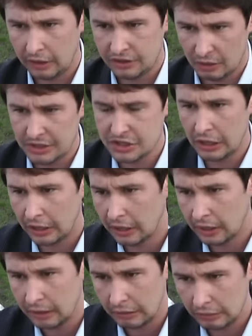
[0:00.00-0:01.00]
działaczy
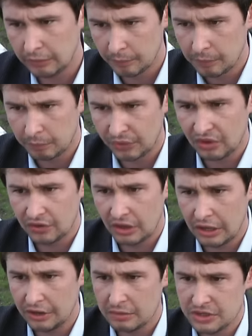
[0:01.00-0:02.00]
Lecha pod tym
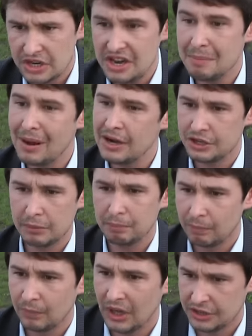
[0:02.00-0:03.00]
względem, że nie bali się
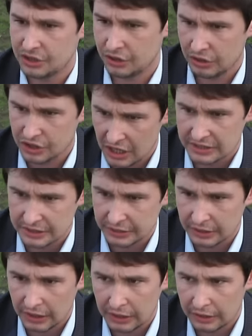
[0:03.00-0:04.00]
dać szansy,
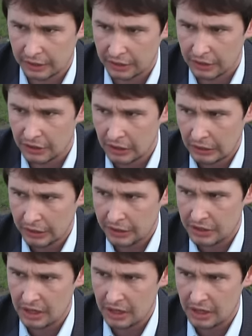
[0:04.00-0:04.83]
tak? I, i